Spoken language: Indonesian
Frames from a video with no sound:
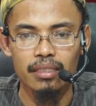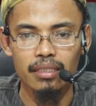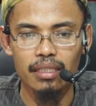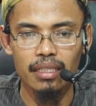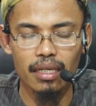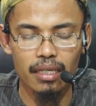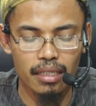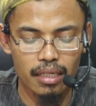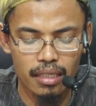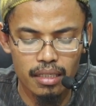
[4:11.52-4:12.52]
tidak
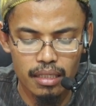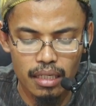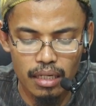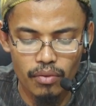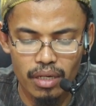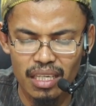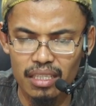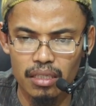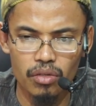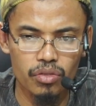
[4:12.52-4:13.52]
ada
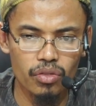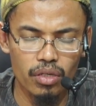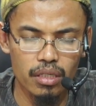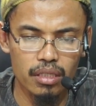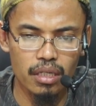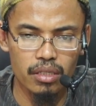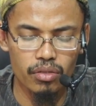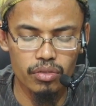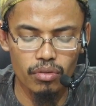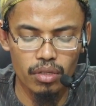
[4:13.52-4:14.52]
riwayat yang sahih dari
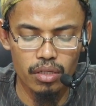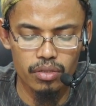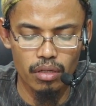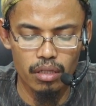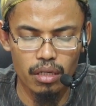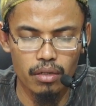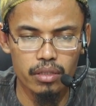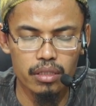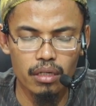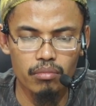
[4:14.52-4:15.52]
Rasulullah Sallallahu
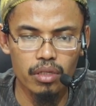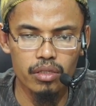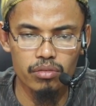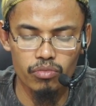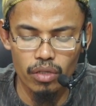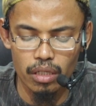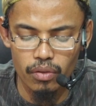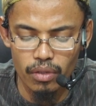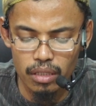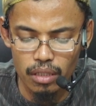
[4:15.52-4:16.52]
Alaihi Wasallam dan semua
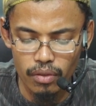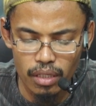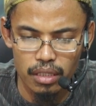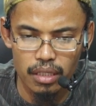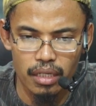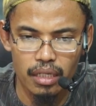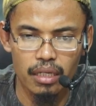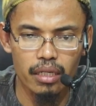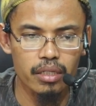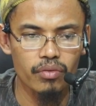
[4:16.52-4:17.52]
riwayat-riwayat tadi
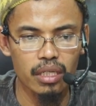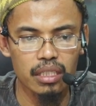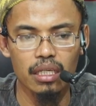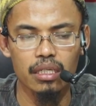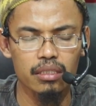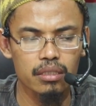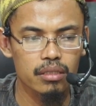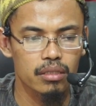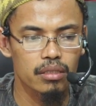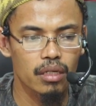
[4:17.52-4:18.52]
adalah riwayat yang
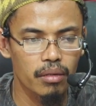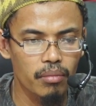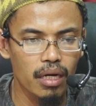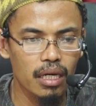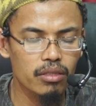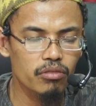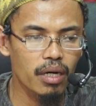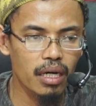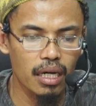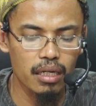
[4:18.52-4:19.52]
lemah atau
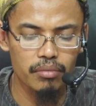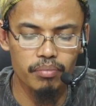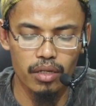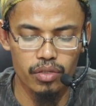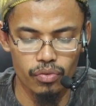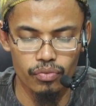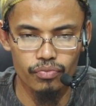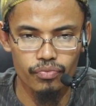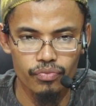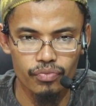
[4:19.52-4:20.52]
bahkan palsu.
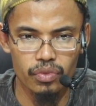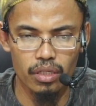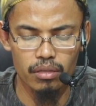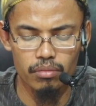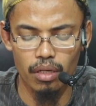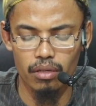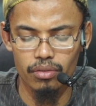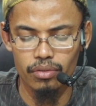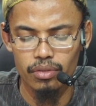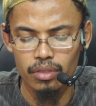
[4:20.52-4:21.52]
Ya, beliau